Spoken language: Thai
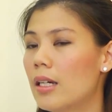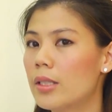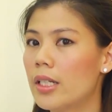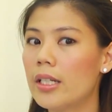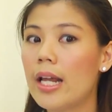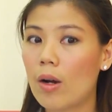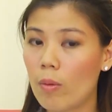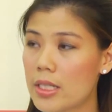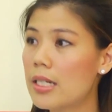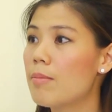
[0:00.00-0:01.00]
ทีนี้เด็กเขา
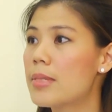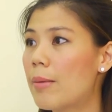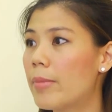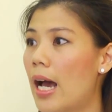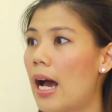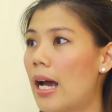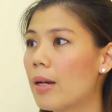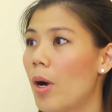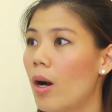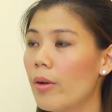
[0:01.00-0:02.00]
ก็จะเริ่มจำได้
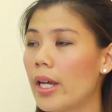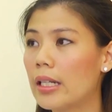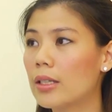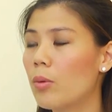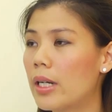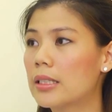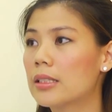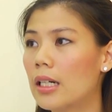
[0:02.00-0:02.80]
พอเขาเห็นตัวนัง